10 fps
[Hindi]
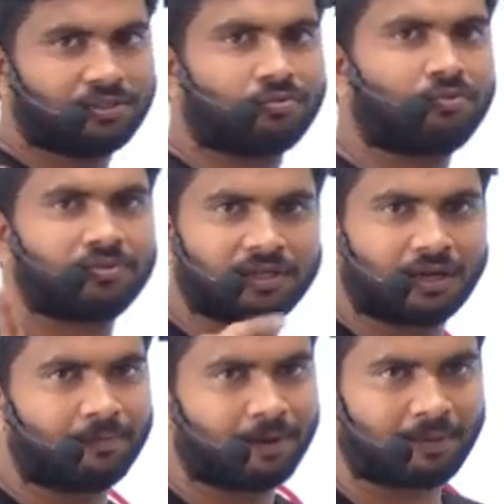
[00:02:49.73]
क्वेश्चन
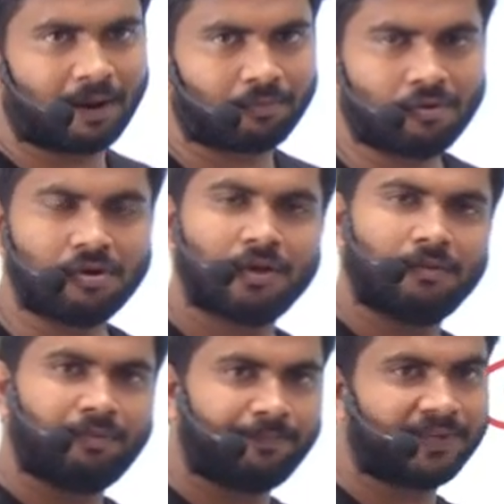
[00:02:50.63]
का पेपर आपको
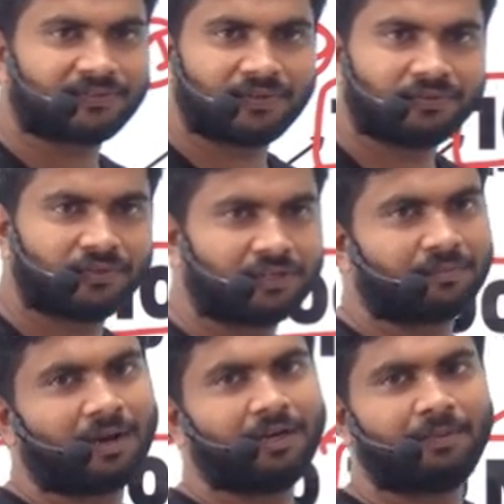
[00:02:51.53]
बीपीएससी शिक्षक
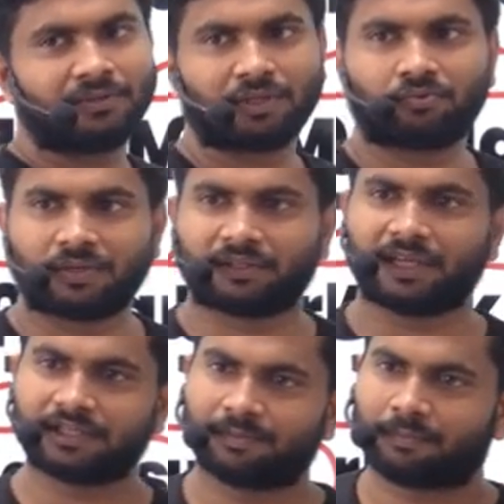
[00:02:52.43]
बहाली परीक्षा
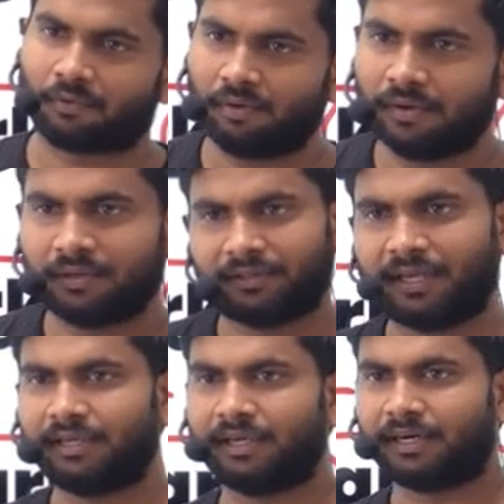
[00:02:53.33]
2023 में आपको
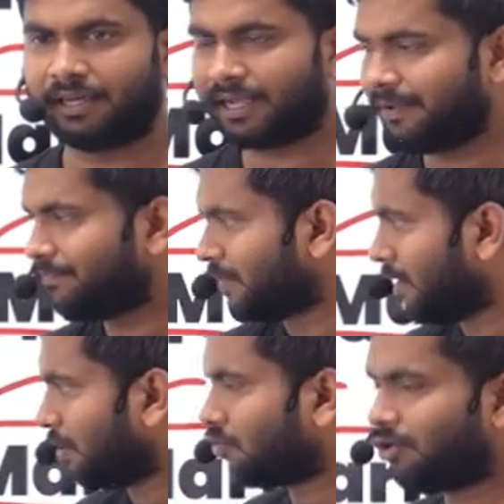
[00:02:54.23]
देनी है ठीक है
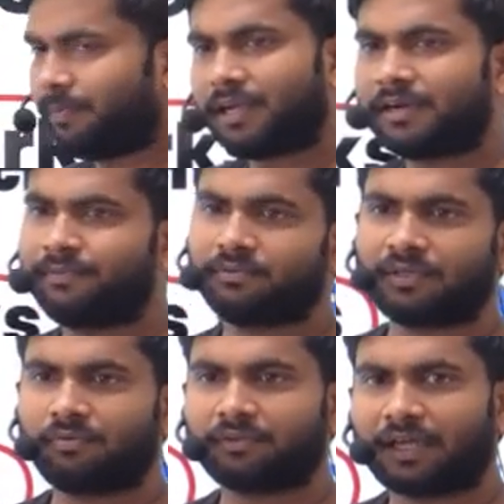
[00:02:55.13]
कोई भी
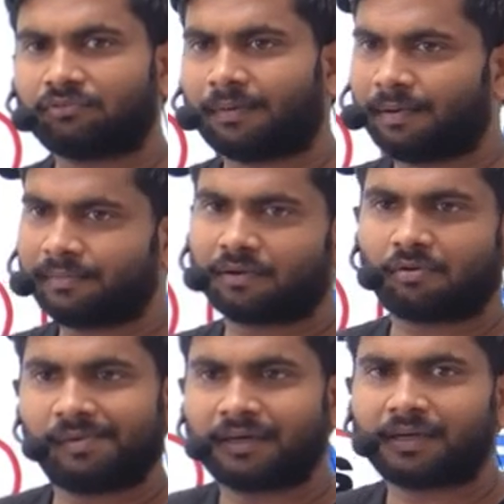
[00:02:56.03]
कंफ्यूजन होता है तो आप हमने
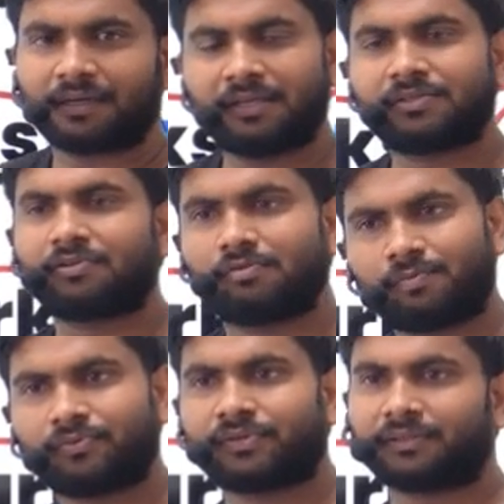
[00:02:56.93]
कमेंट करके जरूर
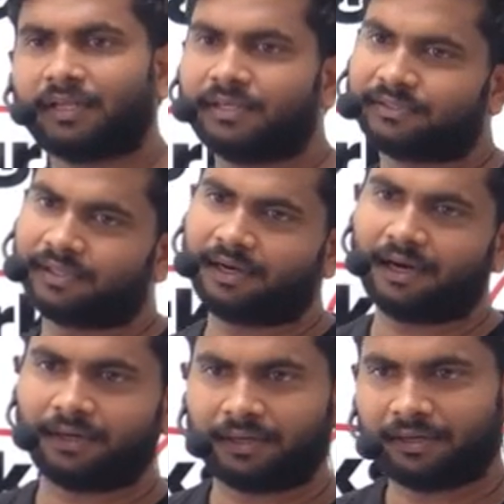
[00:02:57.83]
पूछ सकते हैं इससे
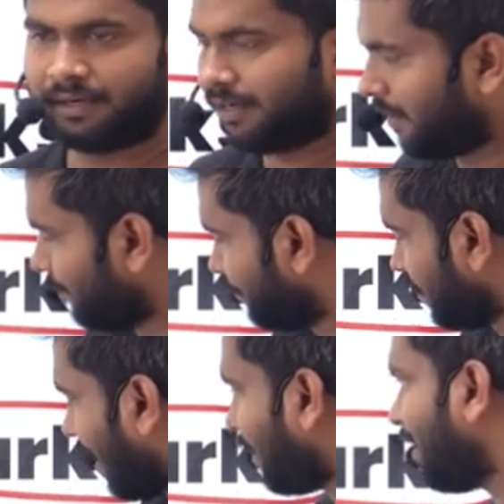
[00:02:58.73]
रिलेटेड ठीक
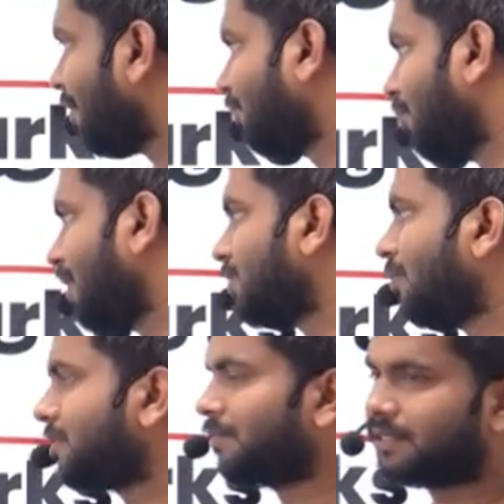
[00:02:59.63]
आइए अब थोड़ा सा
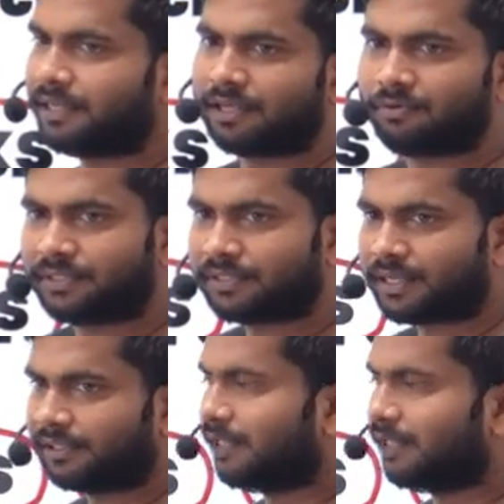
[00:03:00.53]
और समझने की कोशिश करते हैं